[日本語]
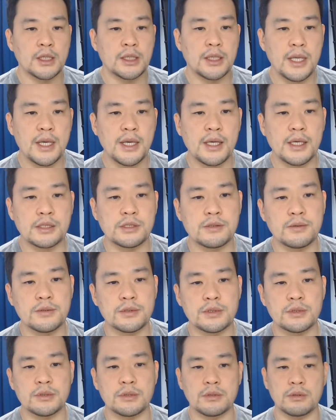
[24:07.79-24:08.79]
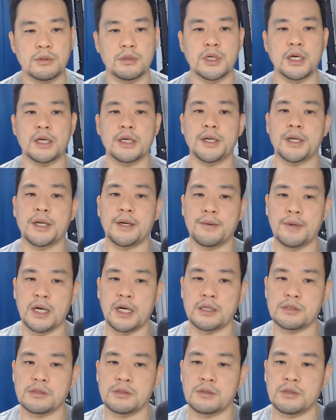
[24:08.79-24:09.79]
で、そうすると彼ら
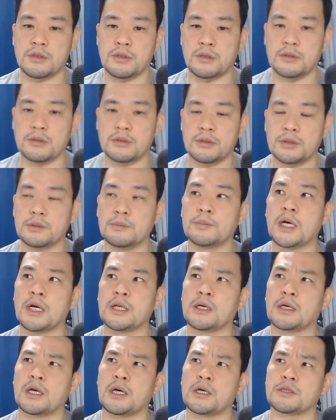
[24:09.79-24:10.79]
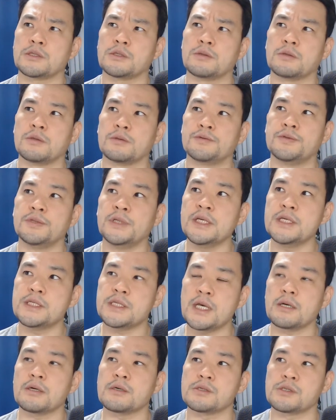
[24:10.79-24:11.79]
は、その、まあだからその
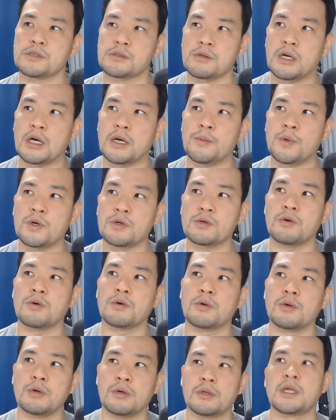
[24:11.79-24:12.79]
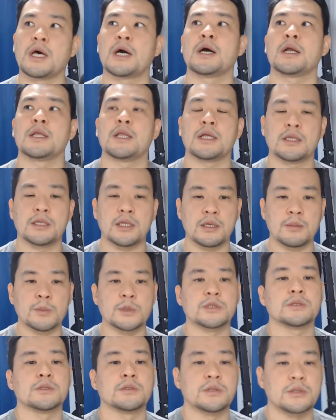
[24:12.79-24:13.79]
フリーセックスとかもこの流れだったりも
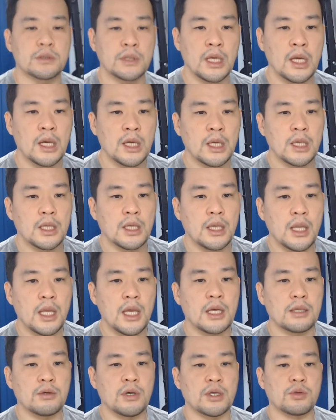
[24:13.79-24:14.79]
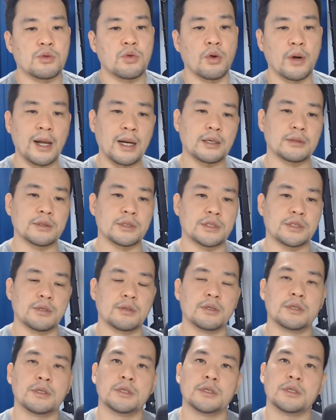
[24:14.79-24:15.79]
するんですよね。で、あとはドラッグですよ。